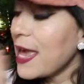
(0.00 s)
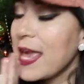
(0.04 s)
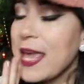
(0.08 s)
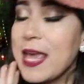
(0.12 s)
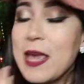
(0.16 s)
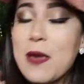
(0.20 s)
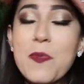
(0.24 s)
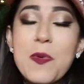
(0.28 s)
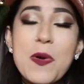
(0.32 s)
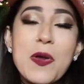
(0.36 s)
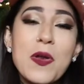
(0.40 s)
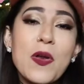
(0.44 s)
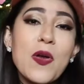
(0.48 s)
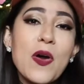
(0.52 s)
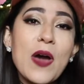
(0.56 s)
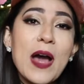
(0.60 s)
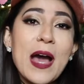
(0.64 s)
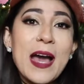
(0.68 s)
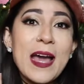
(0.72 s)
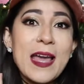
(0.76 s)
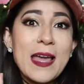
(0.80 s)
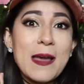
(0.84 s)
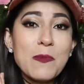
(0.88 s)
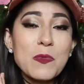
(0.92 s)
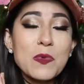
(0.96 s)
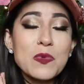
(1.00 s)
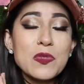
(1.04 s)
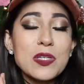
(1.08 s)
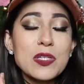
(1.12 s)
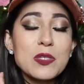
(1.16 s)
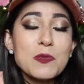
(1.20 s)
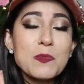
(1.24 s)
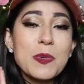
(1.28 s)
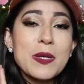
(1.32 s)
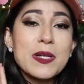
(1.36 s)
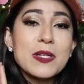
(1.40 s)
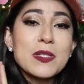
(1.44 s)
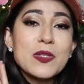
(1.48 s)
Y bueno, hay muchas
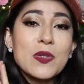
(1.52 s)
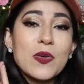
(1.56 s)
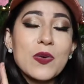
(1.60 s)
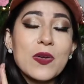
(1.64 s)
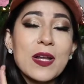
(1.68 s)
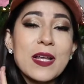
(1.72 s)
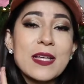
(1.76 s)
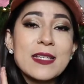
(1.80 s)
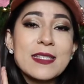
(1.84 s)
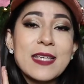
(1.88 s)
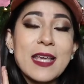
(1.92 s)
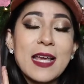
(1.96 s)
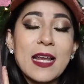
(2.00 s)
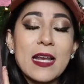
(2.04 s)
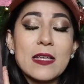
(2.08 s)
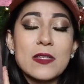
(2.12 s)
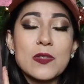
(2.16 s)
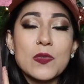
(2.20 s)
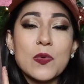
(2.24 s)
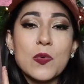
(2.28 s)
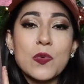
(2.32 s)
personas que les